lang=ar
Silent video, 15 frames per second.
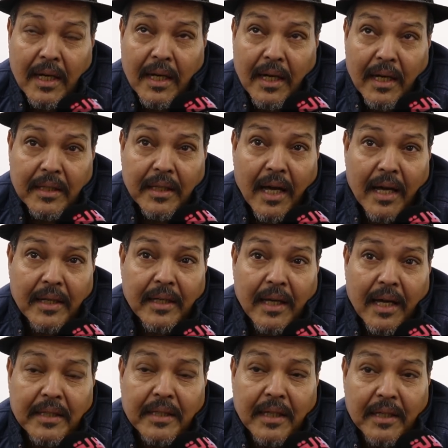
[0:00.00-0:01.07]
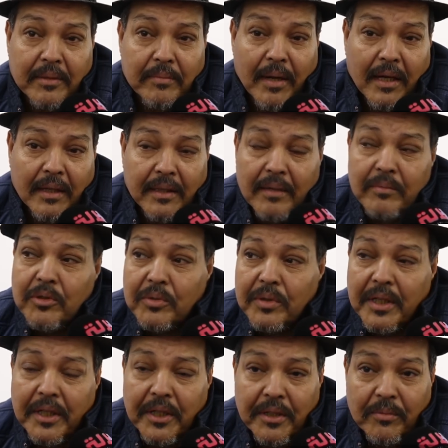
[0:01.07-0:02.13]
هذاك هذيك خدمه تنمشيو
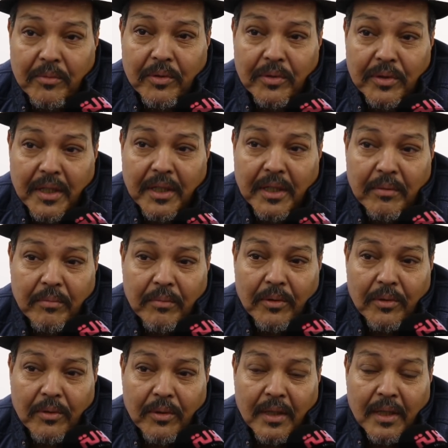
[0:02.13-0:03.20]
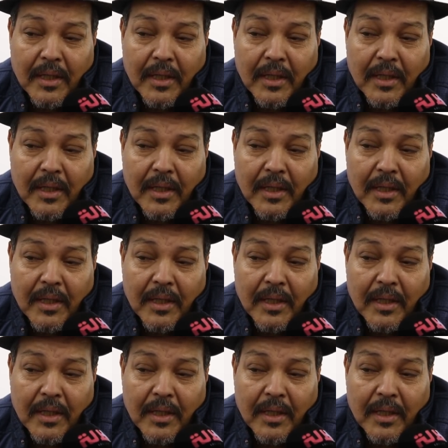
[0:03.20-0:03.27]
تنخدموا تنكملوا